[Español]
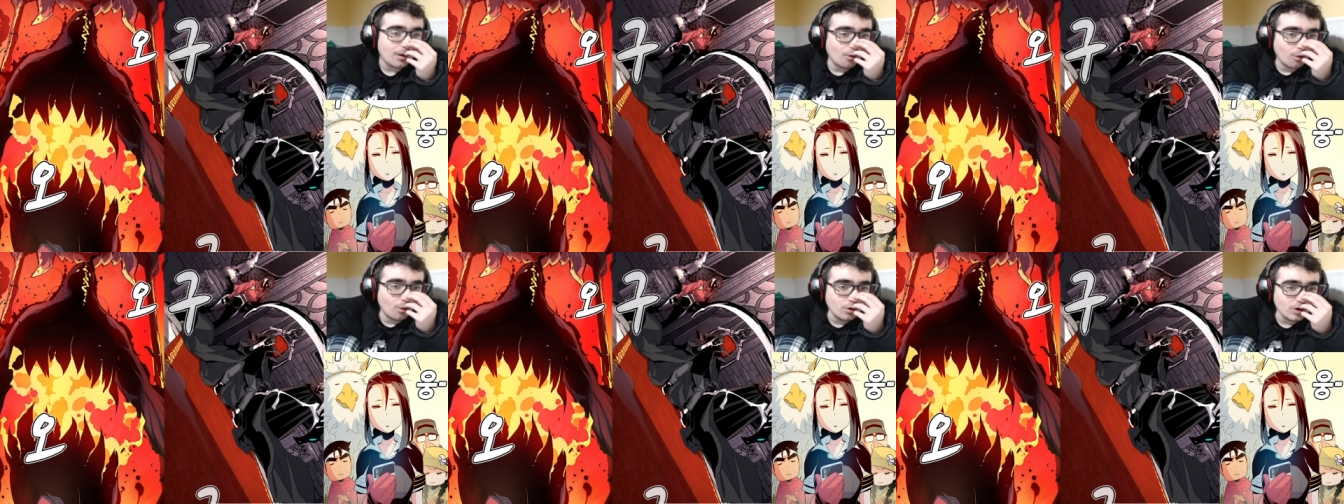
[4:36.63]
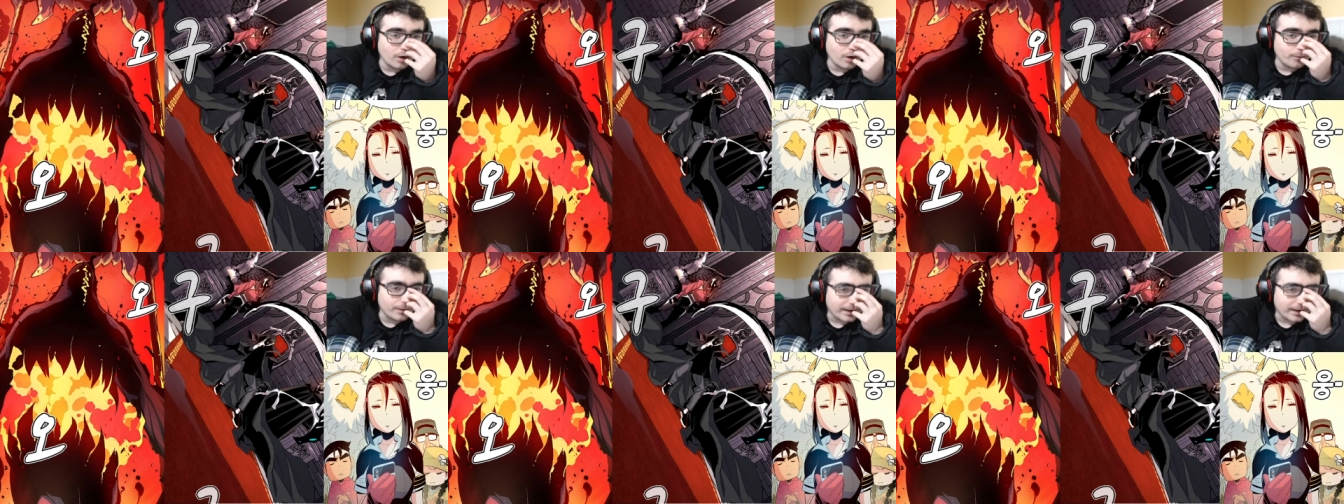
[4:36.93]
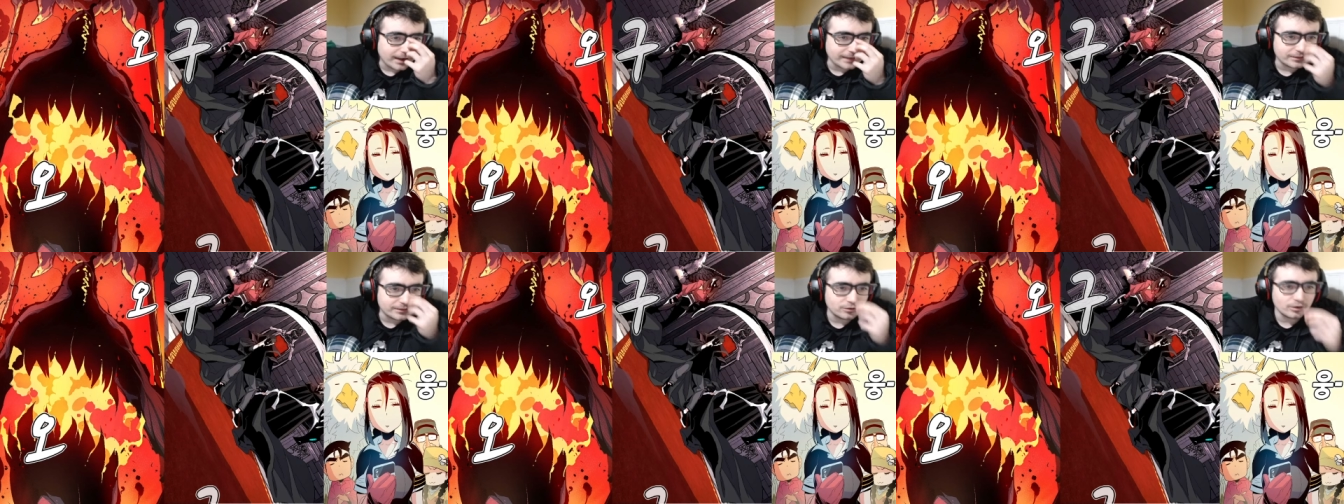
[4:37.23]
un
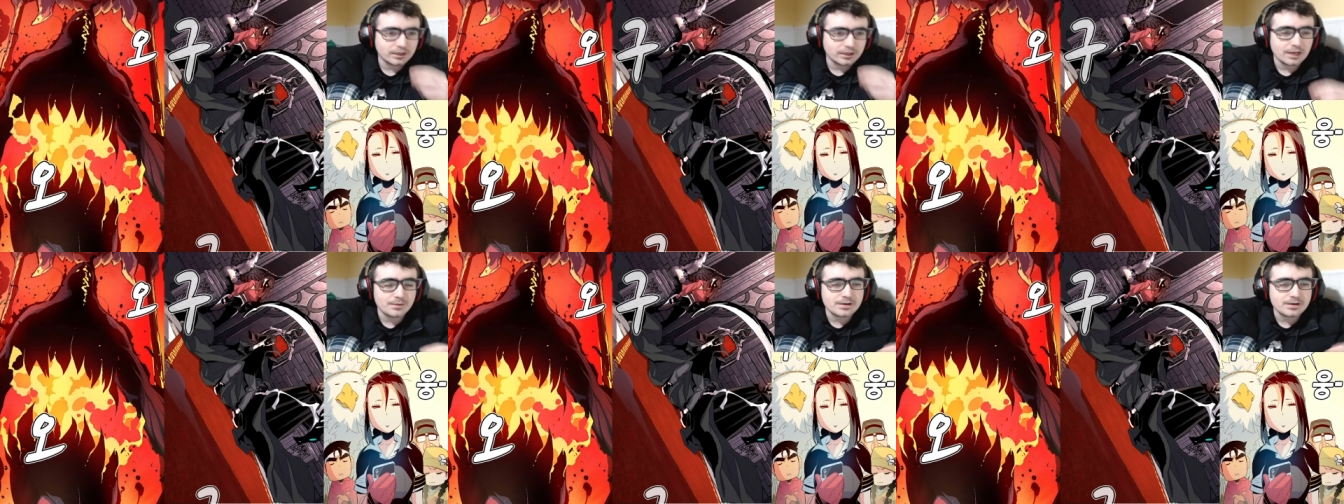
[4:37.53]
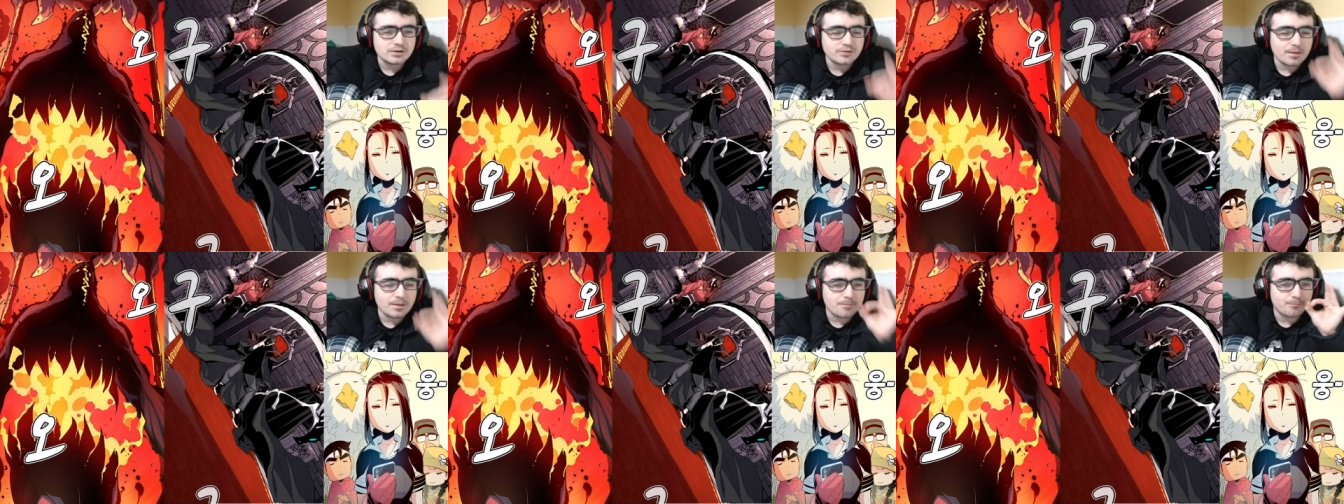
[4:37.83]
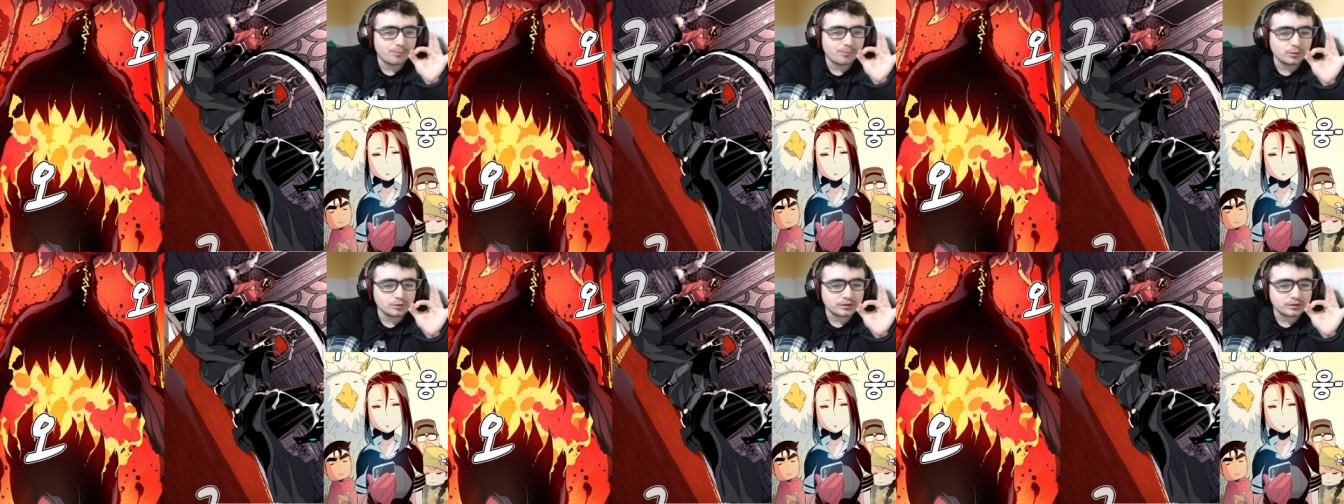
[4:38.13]
objeto que ha venido de
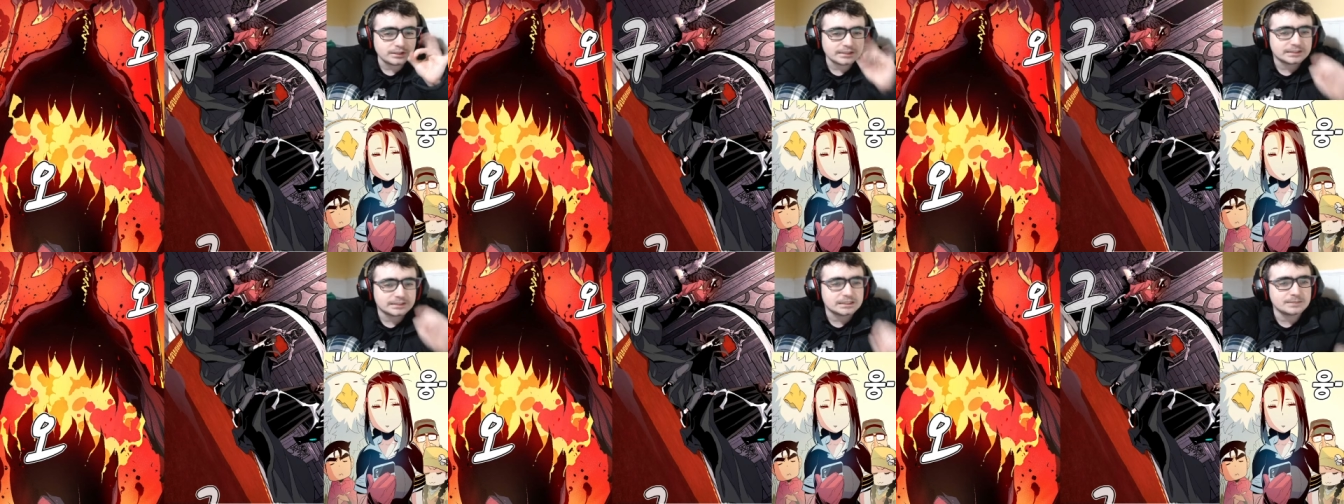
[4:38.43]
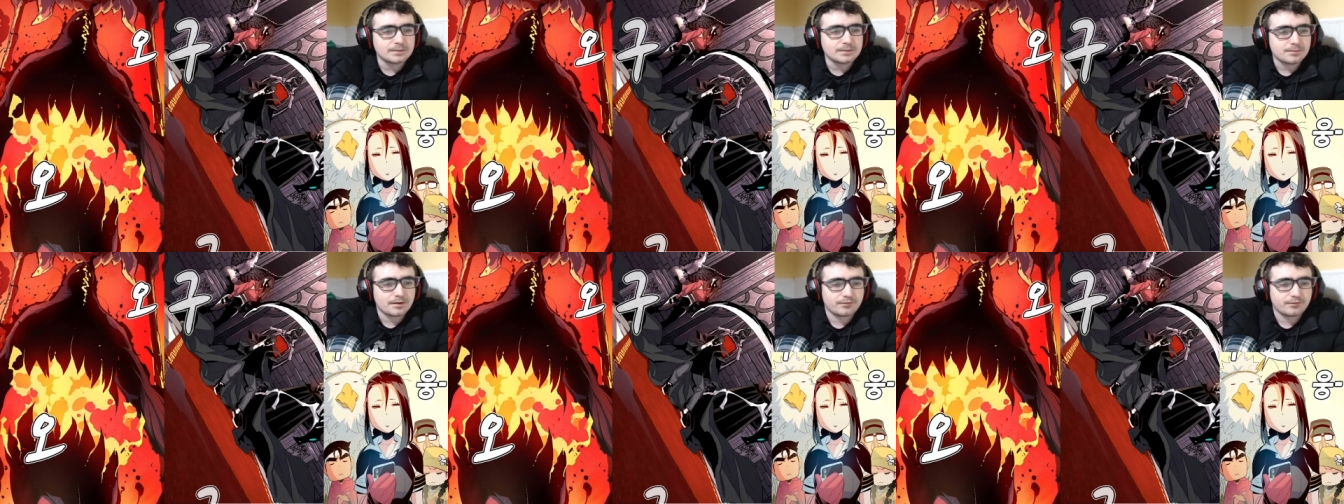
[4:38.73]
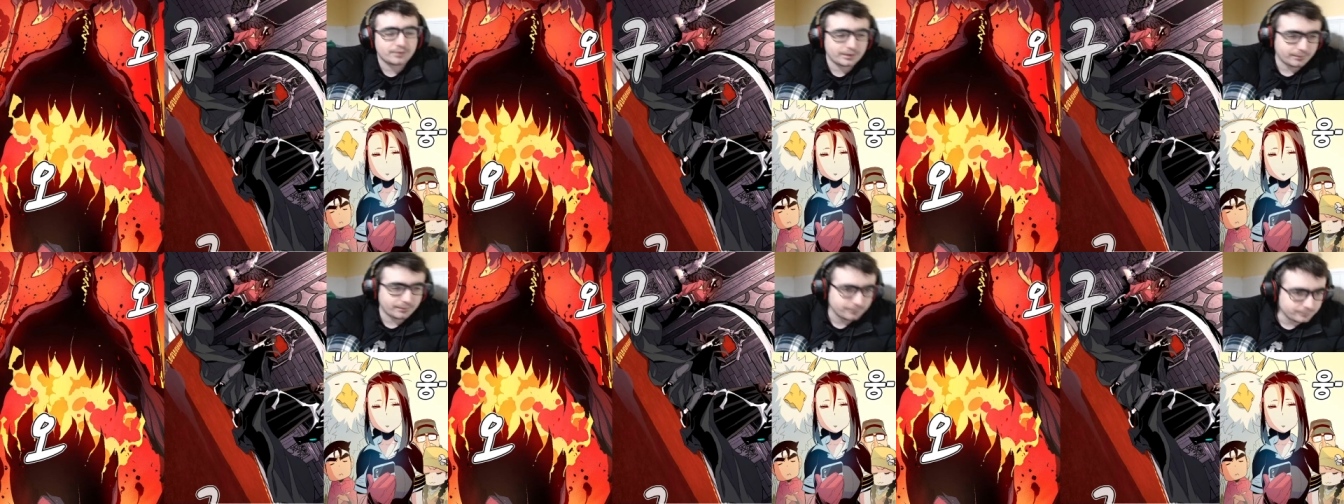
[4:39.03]
putísima
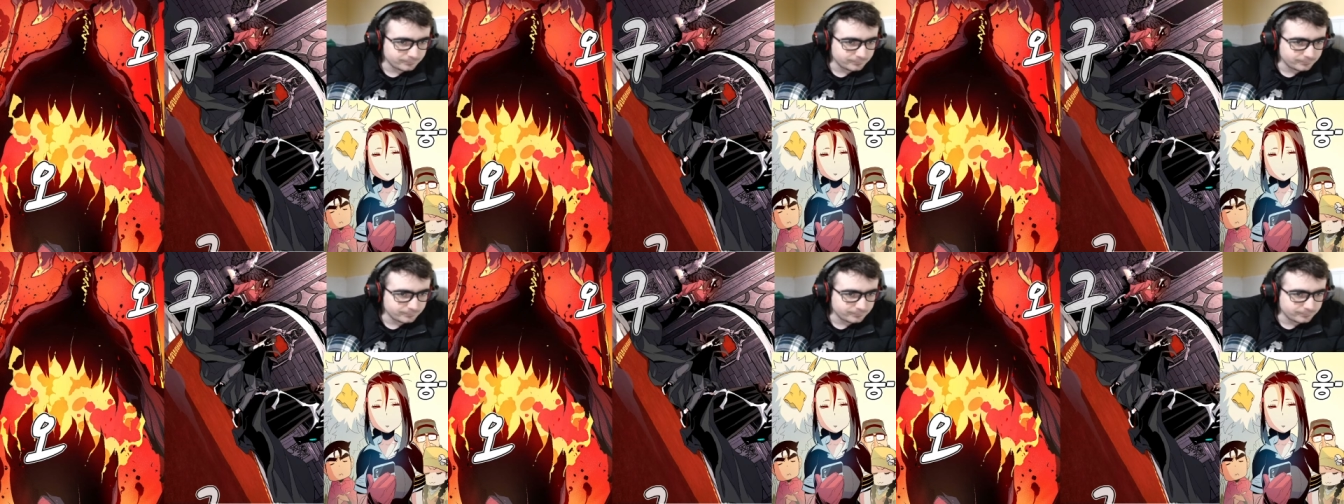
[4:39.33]
madre.